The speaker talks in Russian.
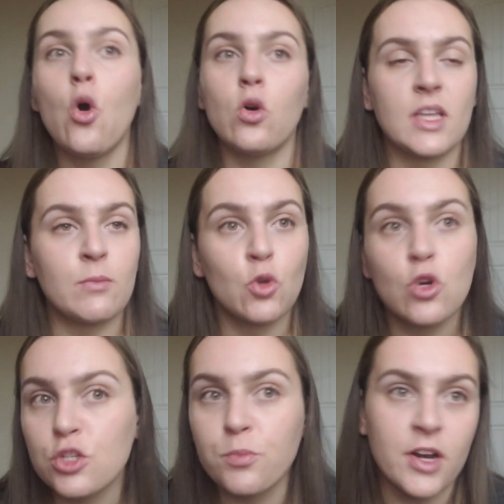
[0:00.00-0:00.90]
Он там
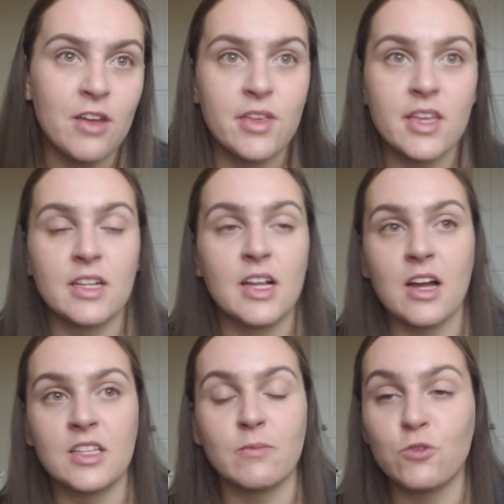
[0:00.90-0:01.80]
тоже проверил,
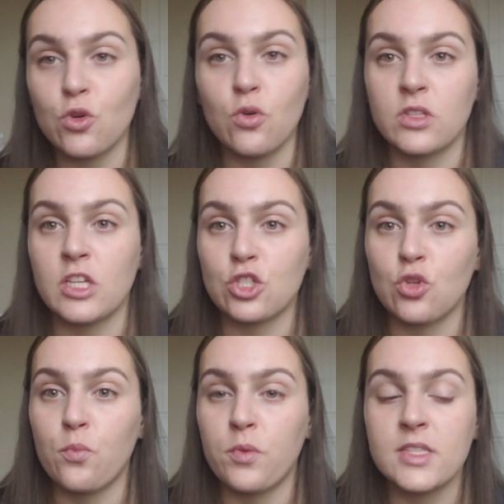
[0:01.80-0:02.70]
как там все
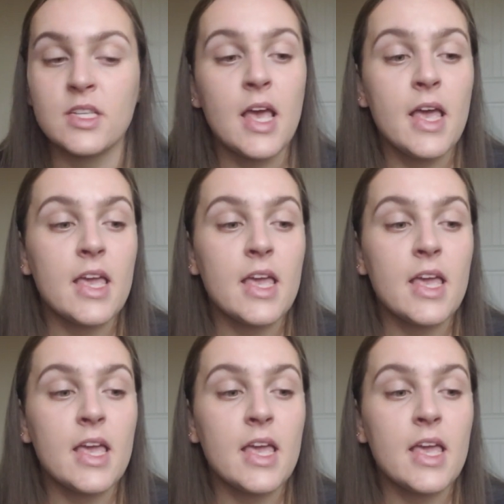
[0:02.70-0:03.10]
должно быть.